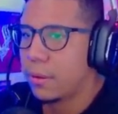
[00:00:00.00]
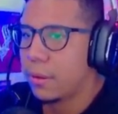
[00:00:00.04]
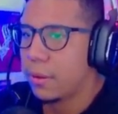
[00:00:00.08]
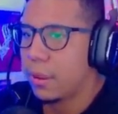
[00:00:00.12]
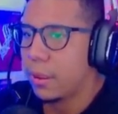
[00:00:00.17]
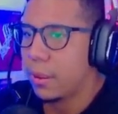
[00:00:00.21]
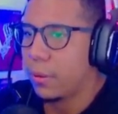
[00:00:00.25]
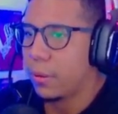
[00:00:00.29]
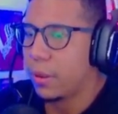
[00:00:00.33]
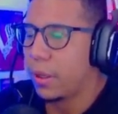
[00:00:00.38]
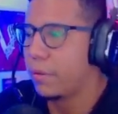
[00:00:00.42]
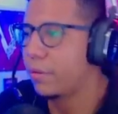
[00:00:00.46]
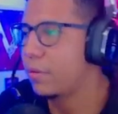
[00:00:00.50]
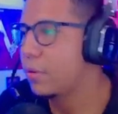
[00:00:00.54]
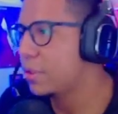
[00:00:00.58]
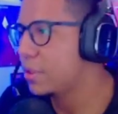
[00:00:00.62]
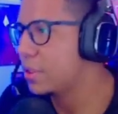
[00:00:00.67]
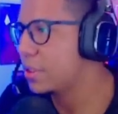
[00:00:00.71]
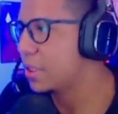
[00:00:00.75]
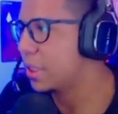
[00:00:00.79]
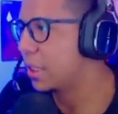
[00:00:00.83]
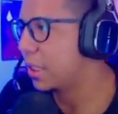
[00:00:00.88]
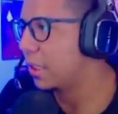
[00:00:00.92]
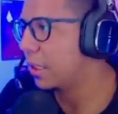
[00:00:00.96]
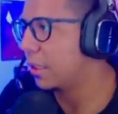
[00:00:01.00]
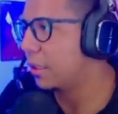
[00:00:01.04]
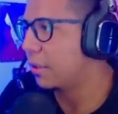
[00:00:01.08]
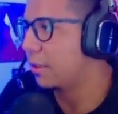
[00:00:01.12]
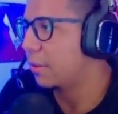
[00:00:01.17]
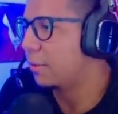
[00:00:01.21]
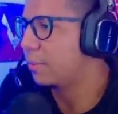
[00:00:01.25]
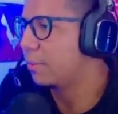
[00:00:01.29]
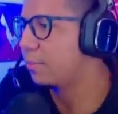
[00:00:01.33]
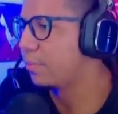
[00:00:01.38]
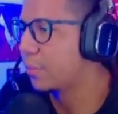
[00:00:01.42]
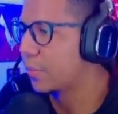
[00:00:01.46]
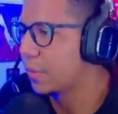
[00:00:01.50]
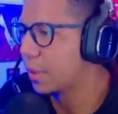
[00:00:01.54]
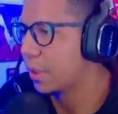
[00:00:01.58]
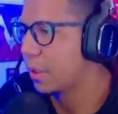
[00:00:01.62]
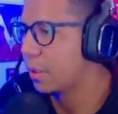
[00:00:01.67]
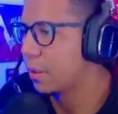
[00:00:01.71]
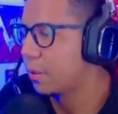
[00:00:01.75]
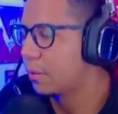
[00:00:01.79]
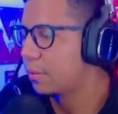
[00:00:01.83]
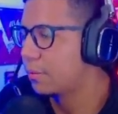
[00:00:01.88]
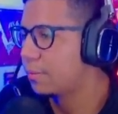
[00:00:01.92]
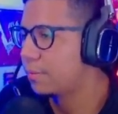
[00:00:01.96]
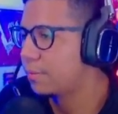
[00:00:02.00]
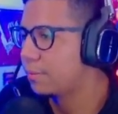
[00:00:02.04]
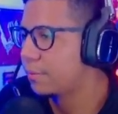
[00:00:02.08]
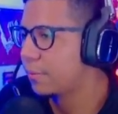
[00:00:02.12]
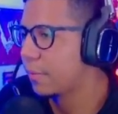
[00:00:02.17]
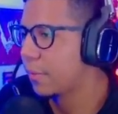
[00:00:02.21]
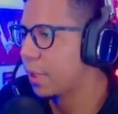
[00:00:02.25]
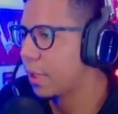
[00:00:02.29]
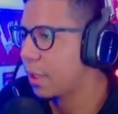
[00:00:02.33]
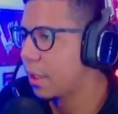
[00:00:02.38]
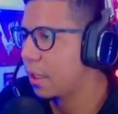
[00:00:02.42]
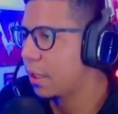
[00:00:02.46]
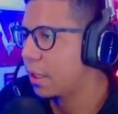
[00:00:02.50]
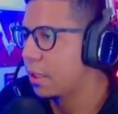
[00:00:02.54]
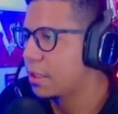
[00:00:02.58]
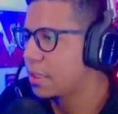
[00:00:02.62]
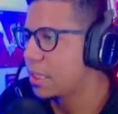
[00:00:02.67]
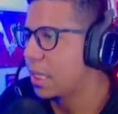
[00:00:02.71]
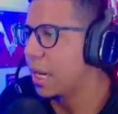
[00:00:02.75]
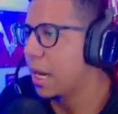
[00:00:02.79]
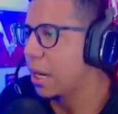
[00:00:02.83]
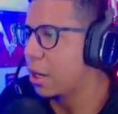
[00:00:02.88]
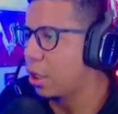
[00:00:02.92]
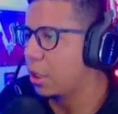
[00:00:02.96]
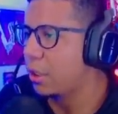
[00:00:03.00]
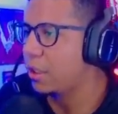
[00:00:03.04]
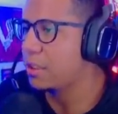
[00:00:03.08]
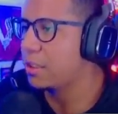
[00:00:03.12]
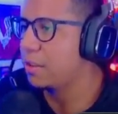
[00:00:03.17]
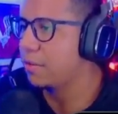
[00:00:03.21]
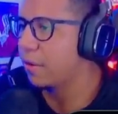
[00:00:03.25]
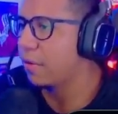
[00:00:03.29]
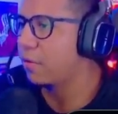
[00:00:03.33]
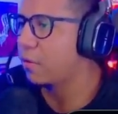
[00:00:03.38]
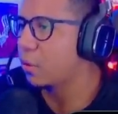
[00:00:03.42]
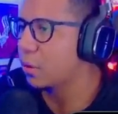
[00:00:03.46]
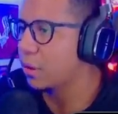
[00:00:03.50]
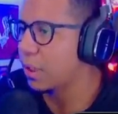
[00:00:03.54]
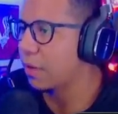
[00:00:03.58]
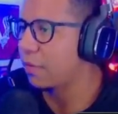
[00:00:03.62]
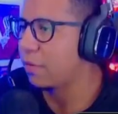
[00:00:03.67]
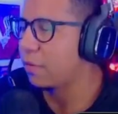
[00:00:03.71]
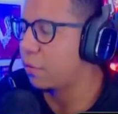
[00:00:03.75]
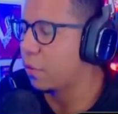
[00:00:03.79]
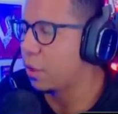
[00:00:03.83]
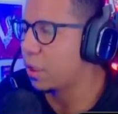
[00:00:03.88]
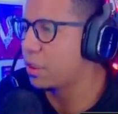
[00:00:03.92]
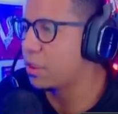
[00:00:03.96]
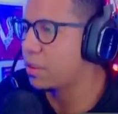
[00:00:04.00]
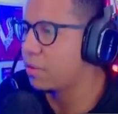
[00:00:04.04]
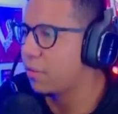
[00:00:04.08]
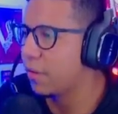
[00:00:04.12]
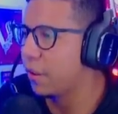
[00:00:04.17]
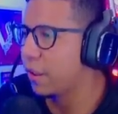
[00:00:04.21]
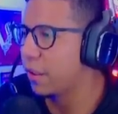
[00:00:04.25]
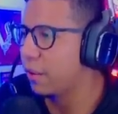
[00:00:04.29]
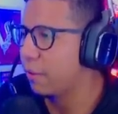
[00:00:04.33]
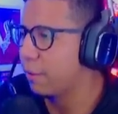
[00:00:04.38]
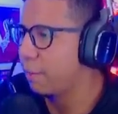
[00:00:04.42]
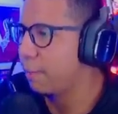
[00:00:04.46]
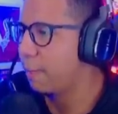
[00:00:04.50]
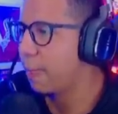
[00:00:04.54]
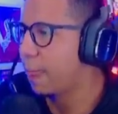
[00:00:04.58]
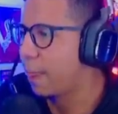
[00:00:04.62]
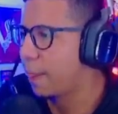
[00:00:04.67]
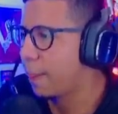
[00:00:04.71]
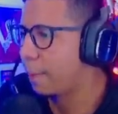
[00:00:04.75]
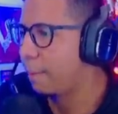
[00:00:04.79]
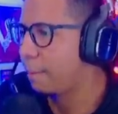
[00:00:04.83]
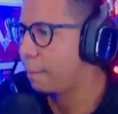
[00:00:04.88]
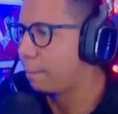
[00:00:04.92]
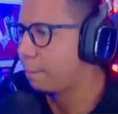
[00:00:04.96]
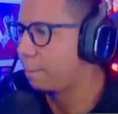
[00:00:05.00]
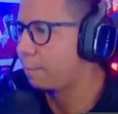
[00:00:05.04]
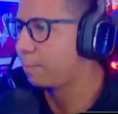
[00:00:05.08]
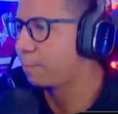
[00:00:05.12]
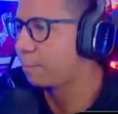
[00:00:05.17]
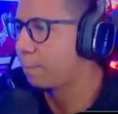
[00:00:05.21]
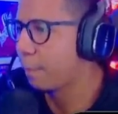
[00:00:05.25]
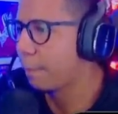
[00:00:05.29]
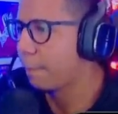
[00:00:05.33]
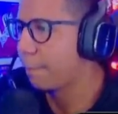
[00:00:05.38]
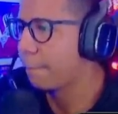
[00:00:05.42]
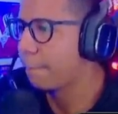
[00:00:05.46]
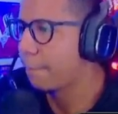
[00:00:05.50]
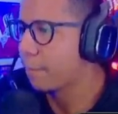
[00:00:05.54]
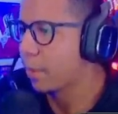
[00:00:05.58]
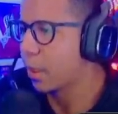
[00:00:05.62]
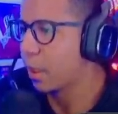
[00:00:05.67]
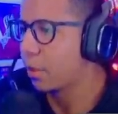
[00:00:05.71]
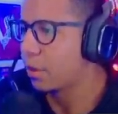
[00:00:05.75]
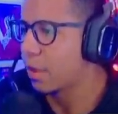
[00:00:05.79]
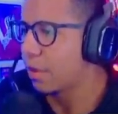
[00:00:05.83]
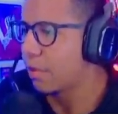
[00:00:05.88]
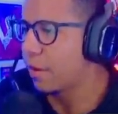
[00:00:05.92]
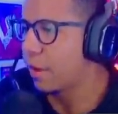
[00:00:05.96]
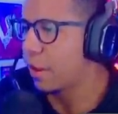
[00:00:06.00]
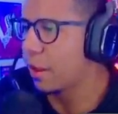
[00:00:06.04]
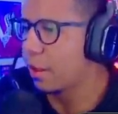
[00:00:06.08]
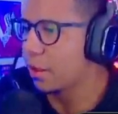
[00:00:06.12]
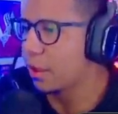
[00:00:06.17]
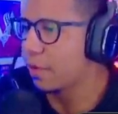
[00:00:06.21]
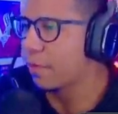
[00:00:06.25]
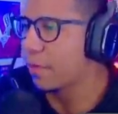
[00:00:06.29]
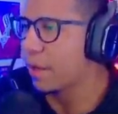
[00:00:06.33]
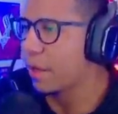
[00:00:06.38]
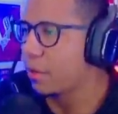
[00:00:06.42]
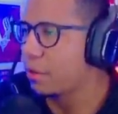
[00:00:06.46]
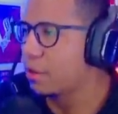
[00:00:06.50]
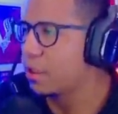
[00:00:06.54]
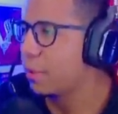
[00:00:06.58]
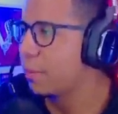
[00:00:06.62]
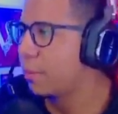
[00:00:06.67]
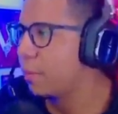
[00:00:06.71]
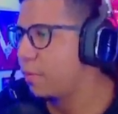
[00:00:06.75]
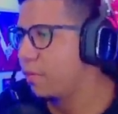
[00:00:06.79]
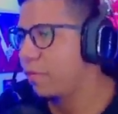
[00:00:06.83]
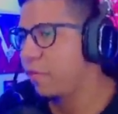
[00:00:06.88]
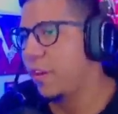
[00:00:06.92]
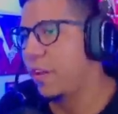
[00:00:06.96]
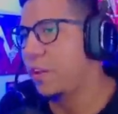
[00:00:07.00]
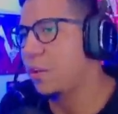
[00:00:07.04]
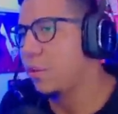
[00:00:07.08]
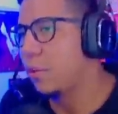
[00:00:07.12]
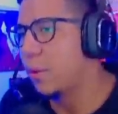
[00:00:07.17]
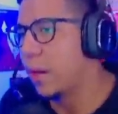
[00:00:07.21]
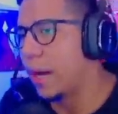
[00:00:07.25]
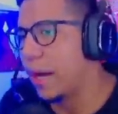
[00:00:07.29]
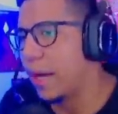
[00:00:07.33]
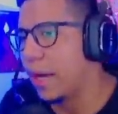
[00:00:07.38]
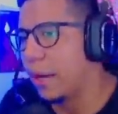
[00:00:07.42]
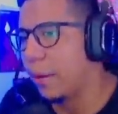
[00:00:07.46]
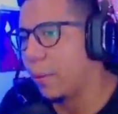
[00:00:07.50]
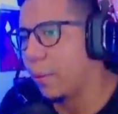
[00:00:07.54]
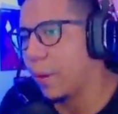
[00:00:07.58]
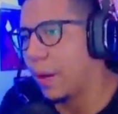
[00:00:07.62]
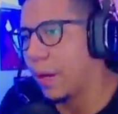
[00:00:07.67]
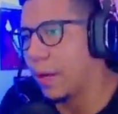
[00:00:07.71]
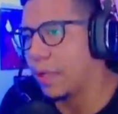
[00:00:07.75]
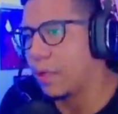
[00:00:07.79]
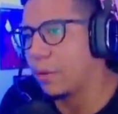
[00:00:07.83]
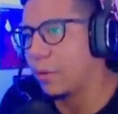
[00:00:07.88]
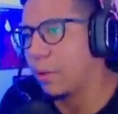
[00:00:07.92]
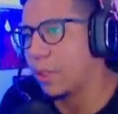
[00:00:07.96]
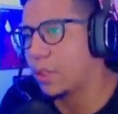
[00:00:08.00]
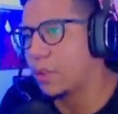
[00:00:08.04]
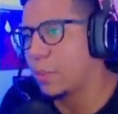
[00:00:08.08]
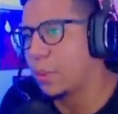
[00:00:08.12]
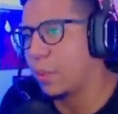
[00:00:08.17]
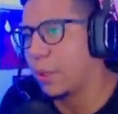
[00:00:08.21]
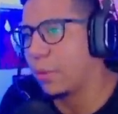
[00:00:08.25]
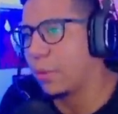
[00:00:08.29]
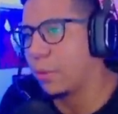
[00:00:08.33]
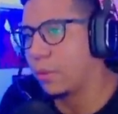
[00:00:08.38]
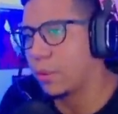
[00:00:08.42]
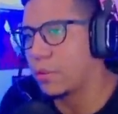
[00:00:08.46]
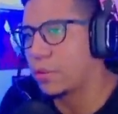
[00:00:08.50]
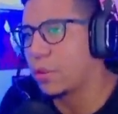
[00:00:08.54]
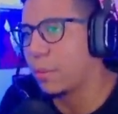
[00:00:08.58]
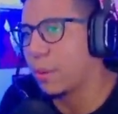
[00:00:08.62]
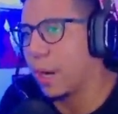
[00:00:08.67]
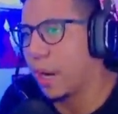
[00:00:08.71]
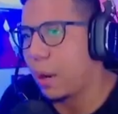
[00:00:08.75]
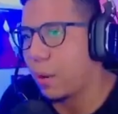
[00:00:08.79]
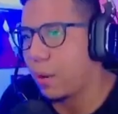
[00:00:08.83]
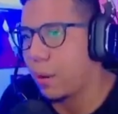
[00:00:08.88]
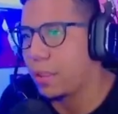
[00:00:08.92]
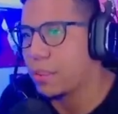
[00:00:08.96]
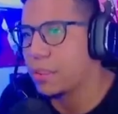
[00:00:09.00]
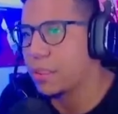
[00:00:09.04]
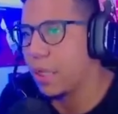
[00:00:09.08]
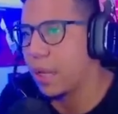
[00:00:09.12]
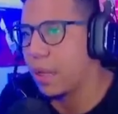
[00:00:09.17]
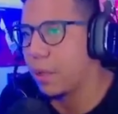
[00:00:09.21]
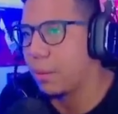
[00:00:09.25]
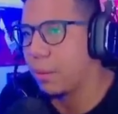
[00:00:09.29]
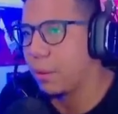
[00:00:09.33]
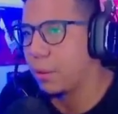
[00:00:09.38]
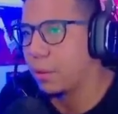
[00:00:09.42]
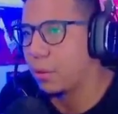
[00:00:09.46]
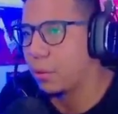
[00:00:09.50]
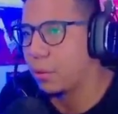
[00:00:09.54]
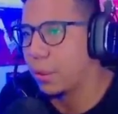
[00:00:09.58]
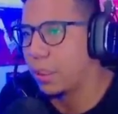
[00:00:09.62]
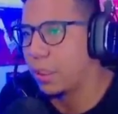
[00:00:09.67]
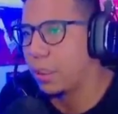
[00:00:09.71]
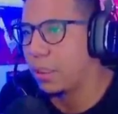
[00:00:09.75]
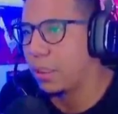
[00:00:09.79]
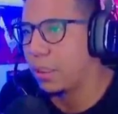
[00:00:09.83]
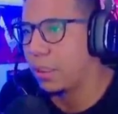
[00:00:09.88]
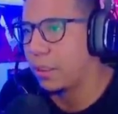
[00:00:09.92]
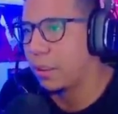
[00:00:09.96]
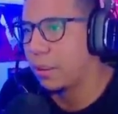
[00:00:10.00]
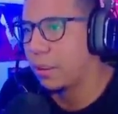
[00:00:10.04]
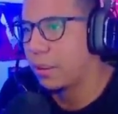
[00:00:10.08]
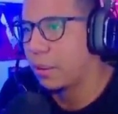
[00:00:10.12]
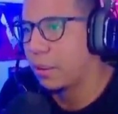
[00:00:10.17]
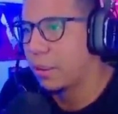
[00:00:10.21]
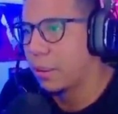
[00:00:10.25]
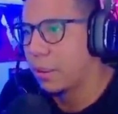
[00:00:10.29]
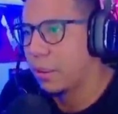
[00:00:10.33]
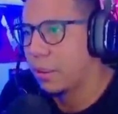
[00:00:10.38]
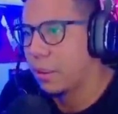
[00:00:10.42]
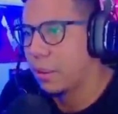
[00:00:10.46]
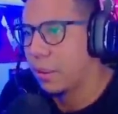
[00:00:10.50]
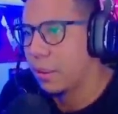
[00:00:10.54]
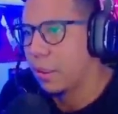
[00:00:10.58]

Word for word: Agora é você, hein? Será que o Elisinho vai voltar forte, velho? Eu, tava, eu, tava, eu tinha feito uma, uma, umas perguntas sobre a Noise lá no meu vídeo.